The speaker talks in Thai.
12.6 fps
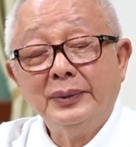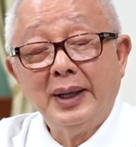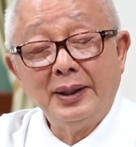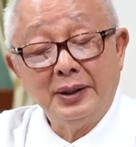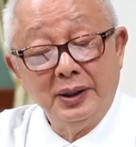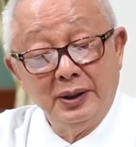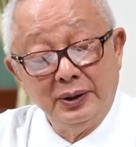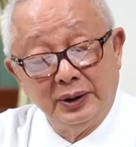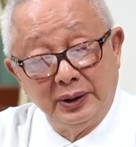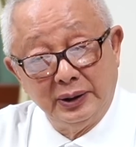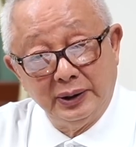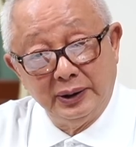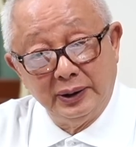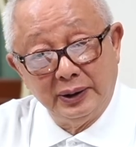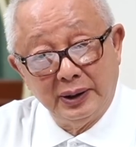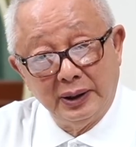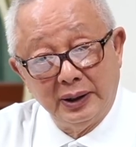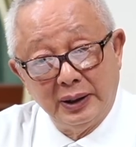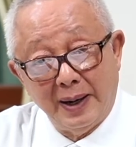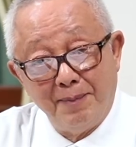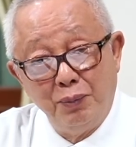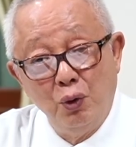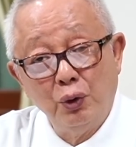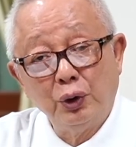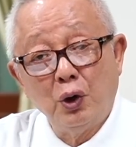นั่นคือคำ
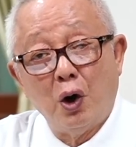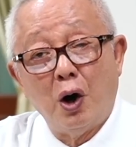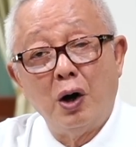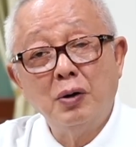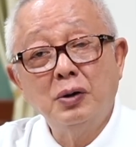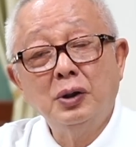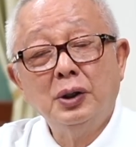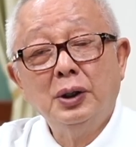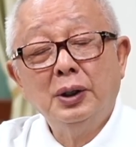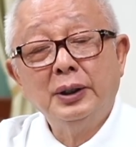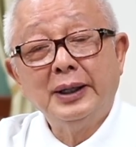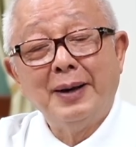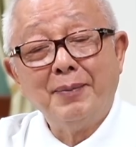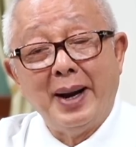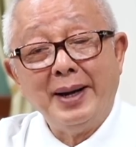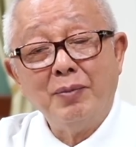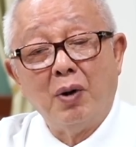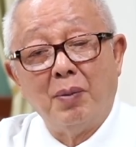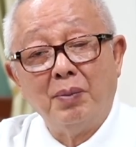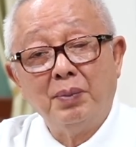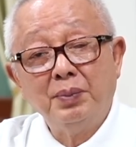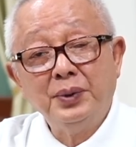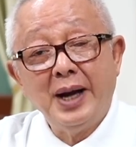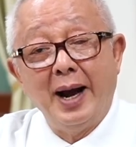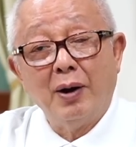พูดของท่านใหม่หม่อม
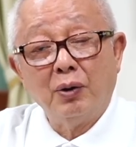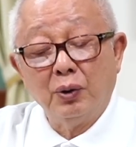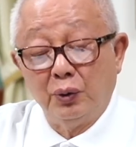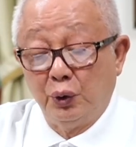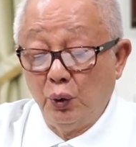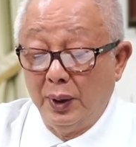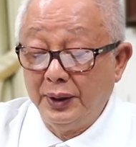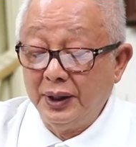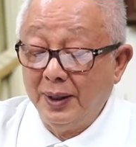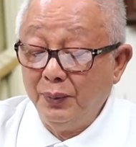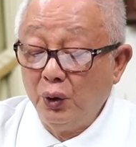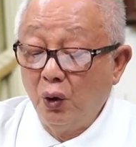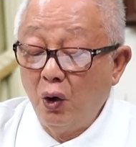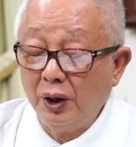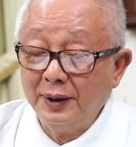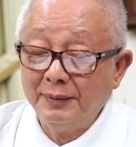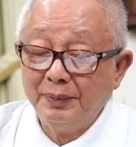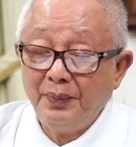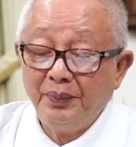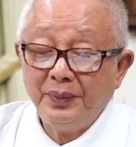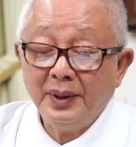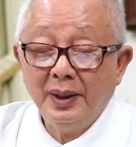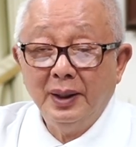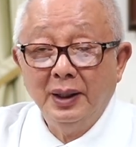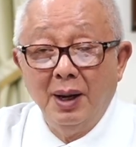เจ้าจุลเจิมยุคน
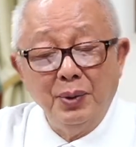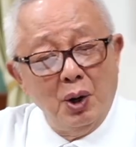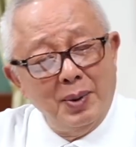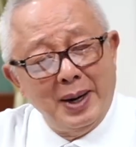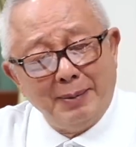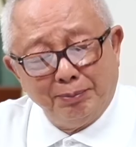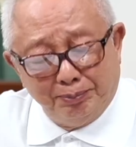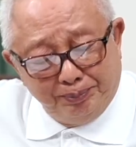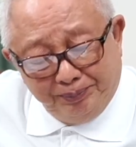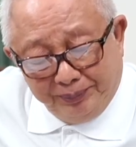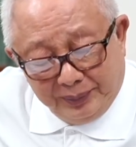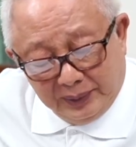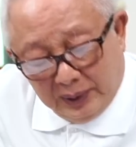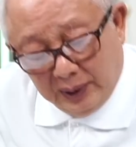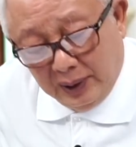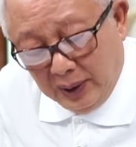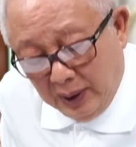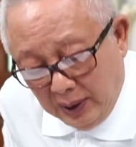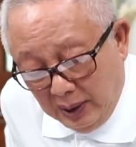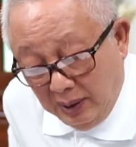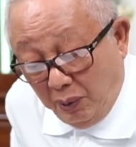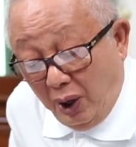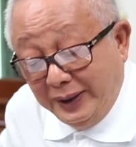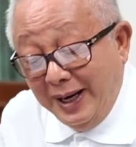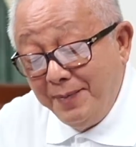ท่านผู้ชมครับพ
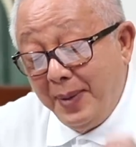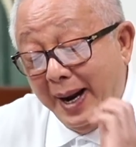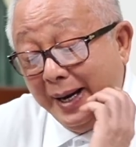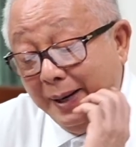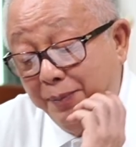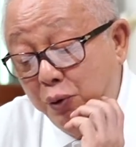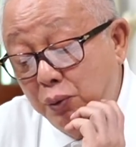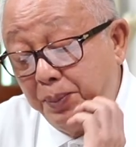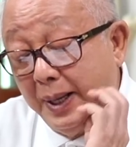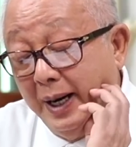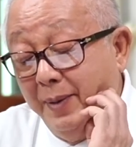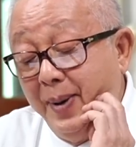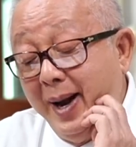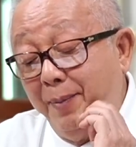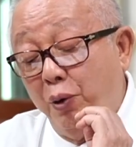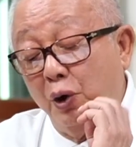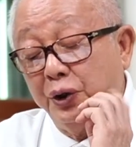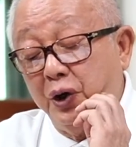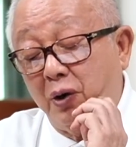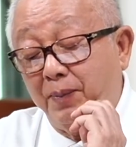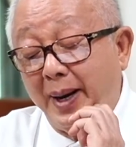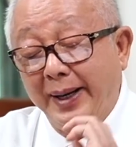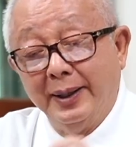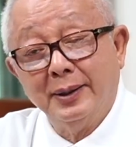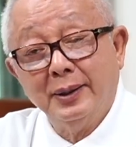อท่านใหม่ผู้เผยแพร่โพสต์ออกไป
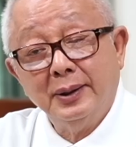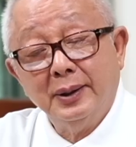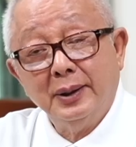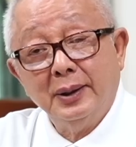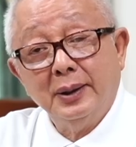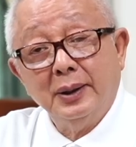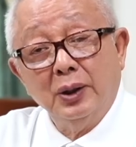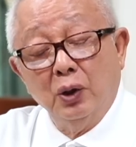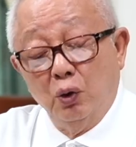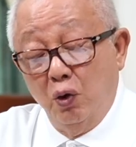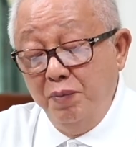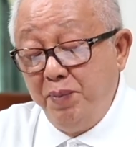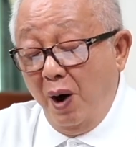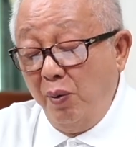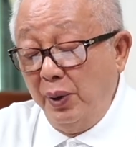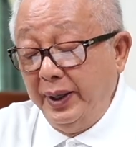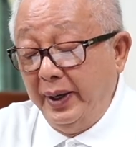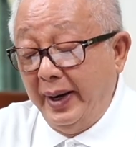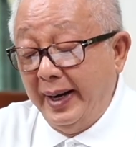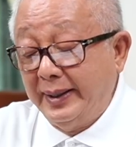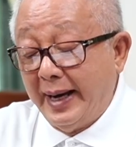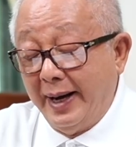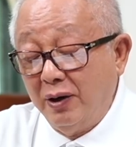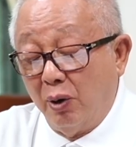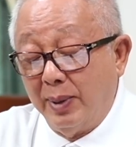คุณปองพลเอกสา
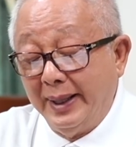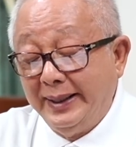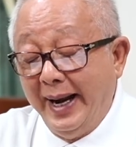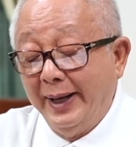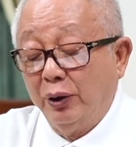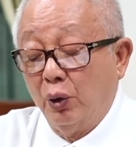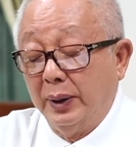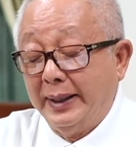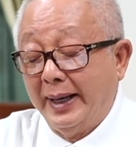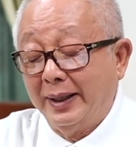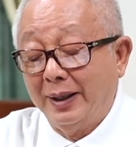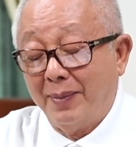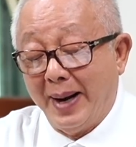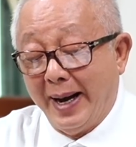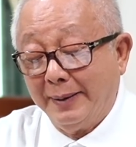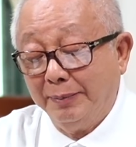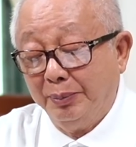รออกมาแก้ตัวแทนรัฐบาล